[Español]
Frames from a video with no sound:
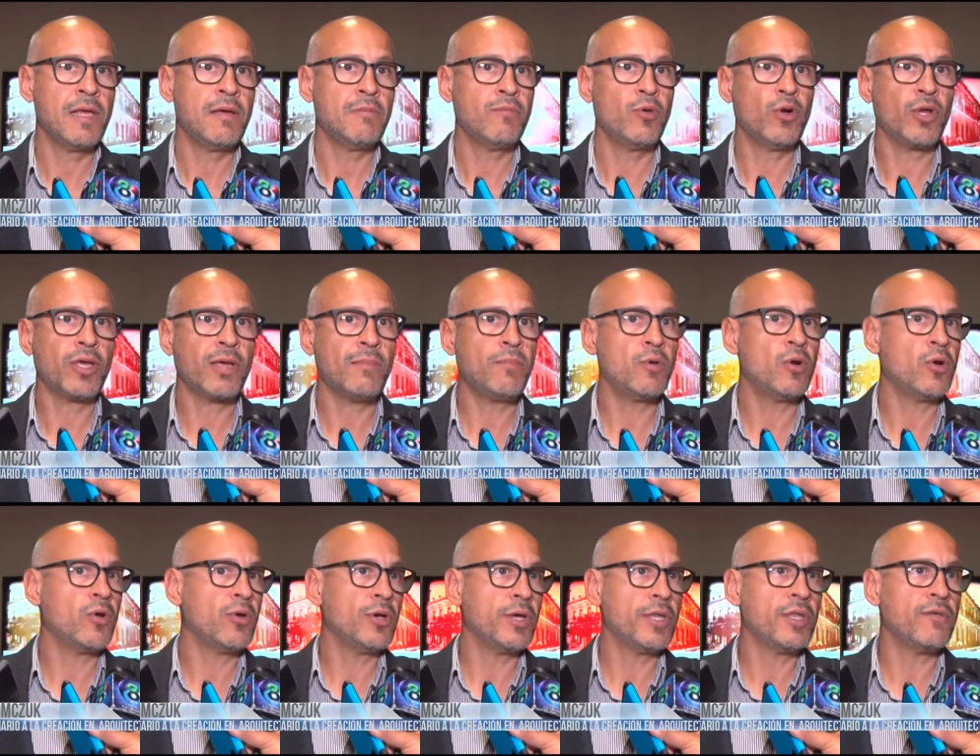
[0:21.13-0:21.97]
por ejemplo,
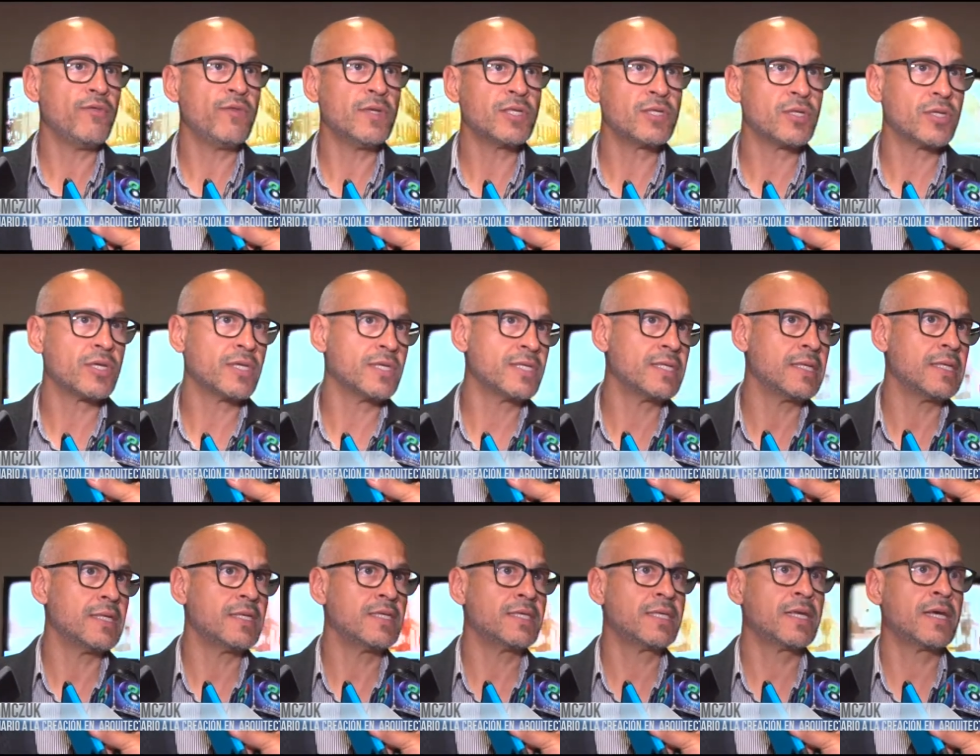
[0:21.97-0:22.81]
los edificios
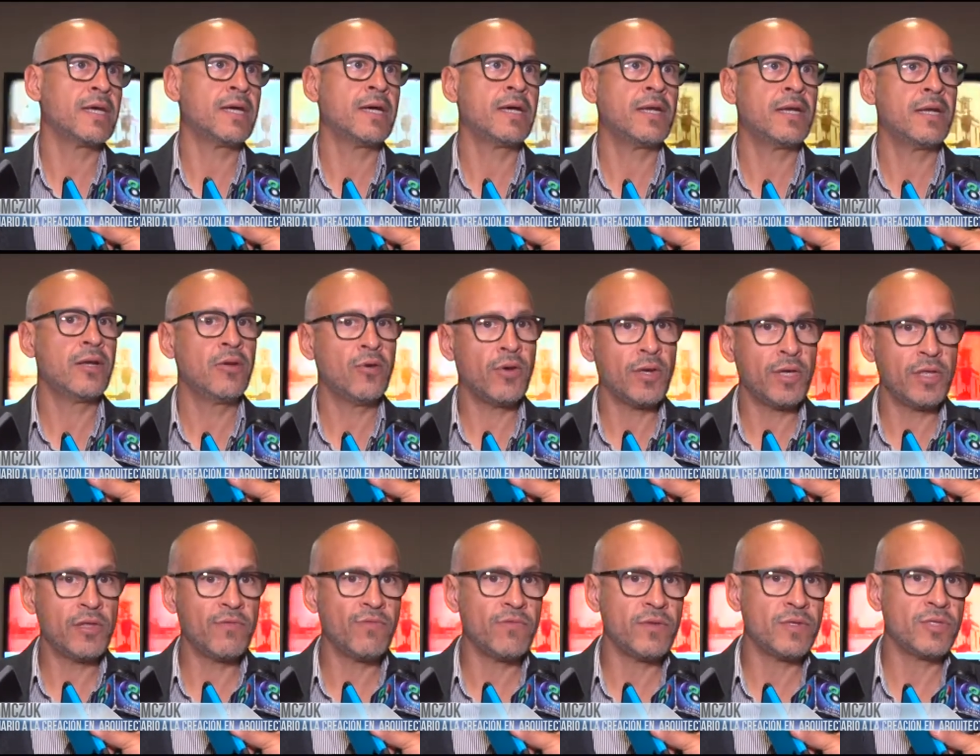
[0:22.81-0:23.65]
residenciales, los
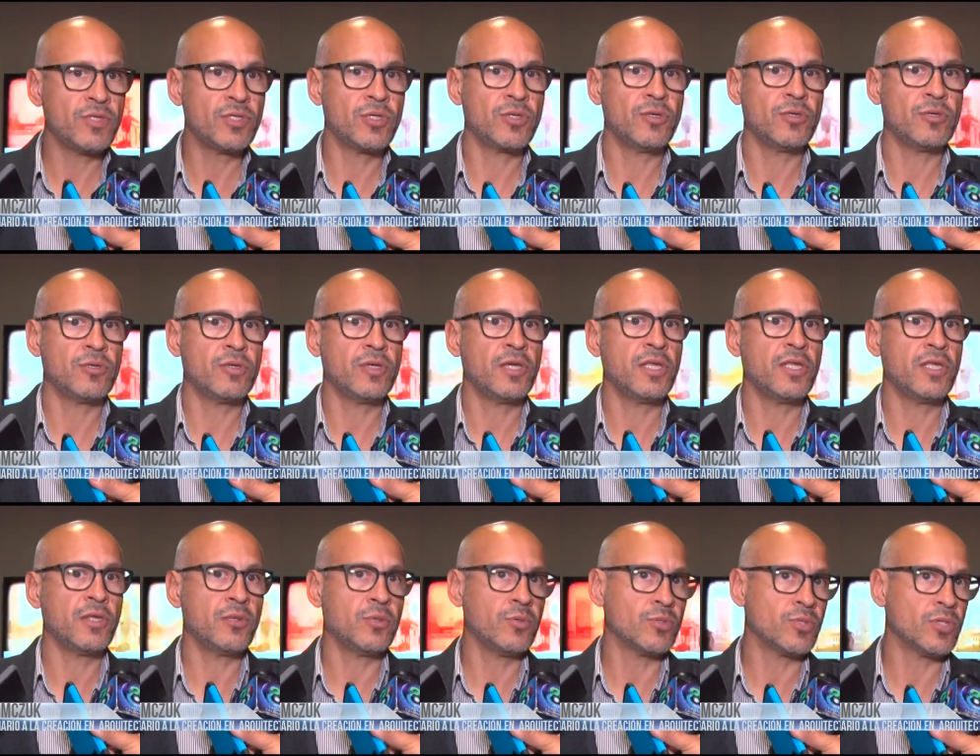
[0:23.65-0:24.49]
edificios
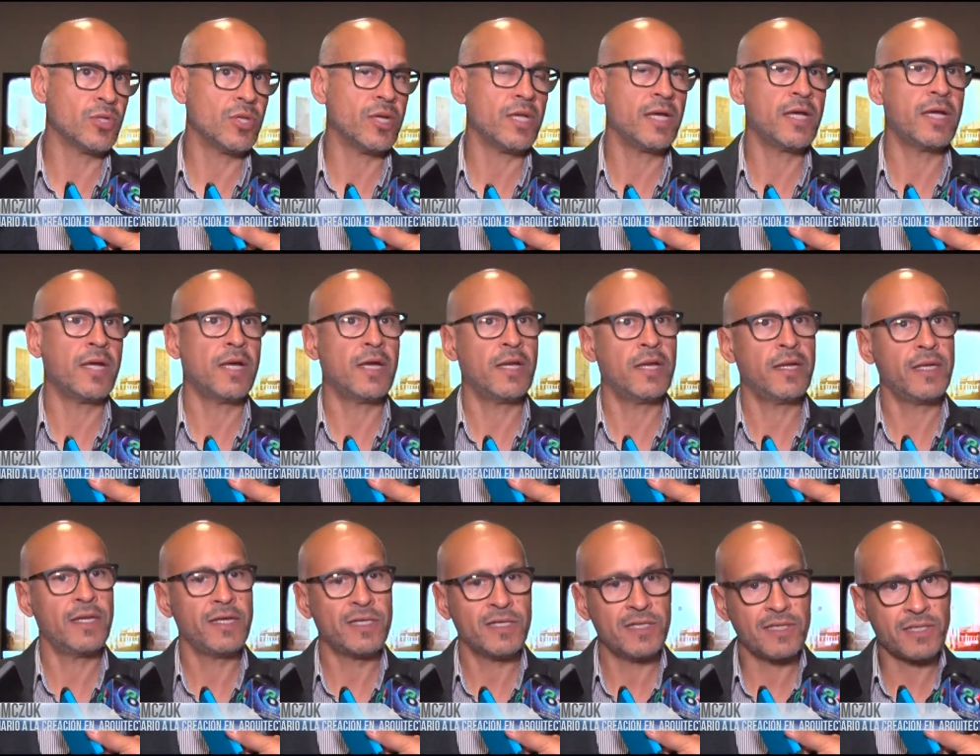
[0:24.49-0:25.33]

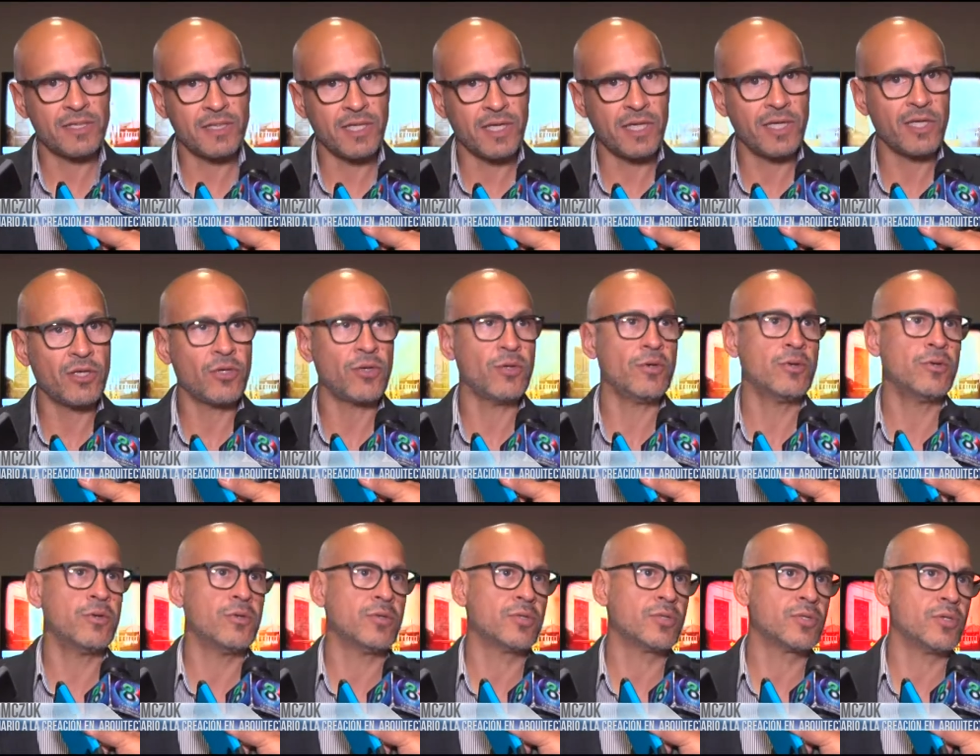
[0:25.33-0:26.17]
institucionales,
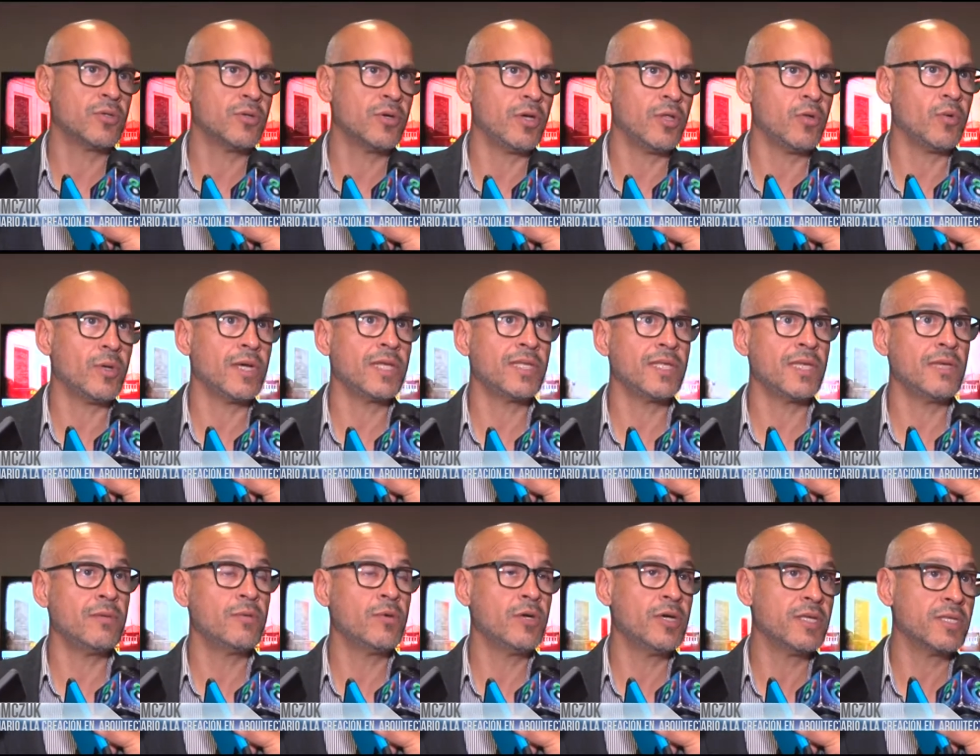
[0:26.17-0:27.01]
religiosos,
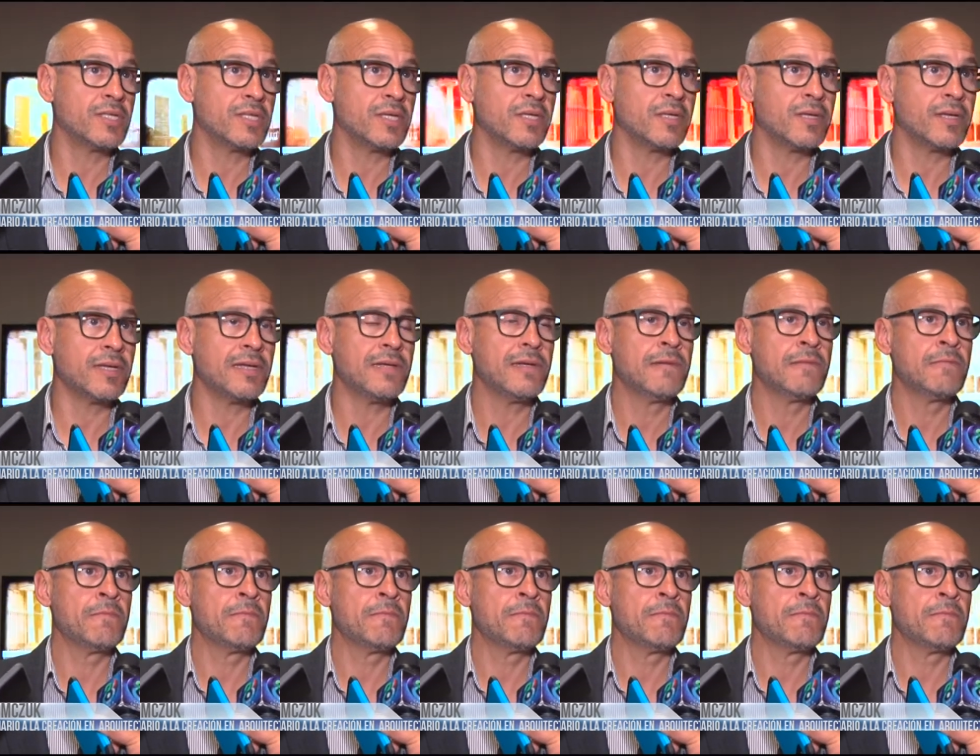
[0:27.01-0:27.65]
educativos, etcétera